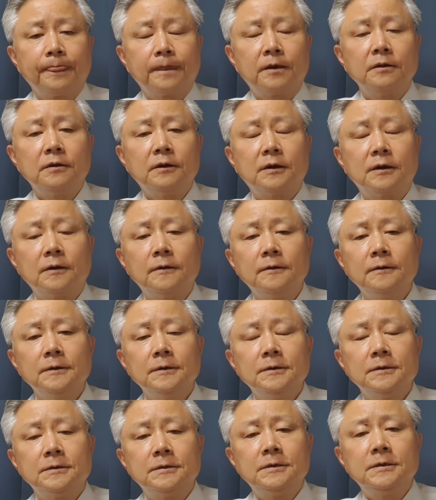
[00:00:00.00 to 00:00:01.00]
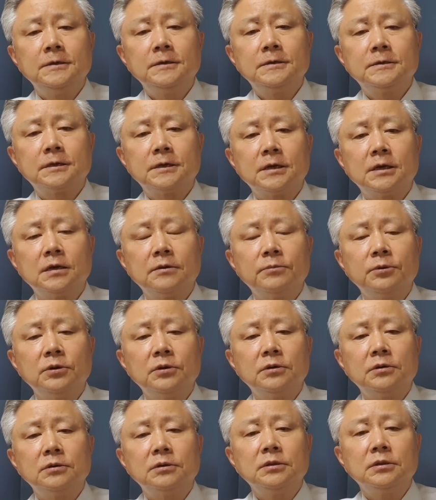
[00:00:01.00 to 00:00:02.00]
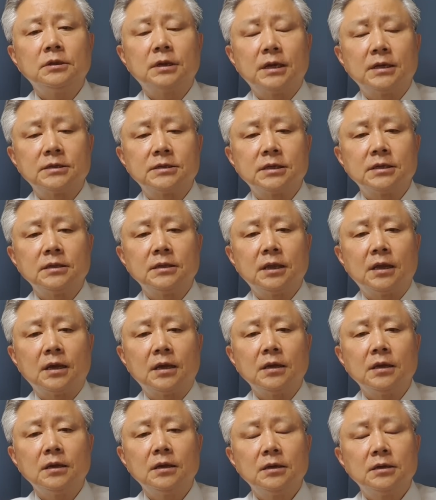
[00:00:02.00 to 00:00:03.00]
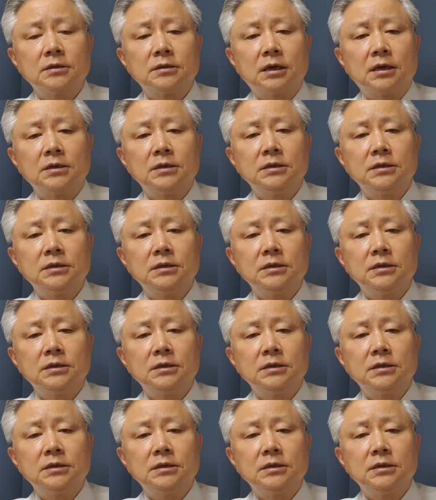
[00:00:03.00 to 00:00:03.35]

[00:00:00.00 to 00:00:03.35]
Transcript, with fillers: 그러니까 이재명은 넷째인데 자,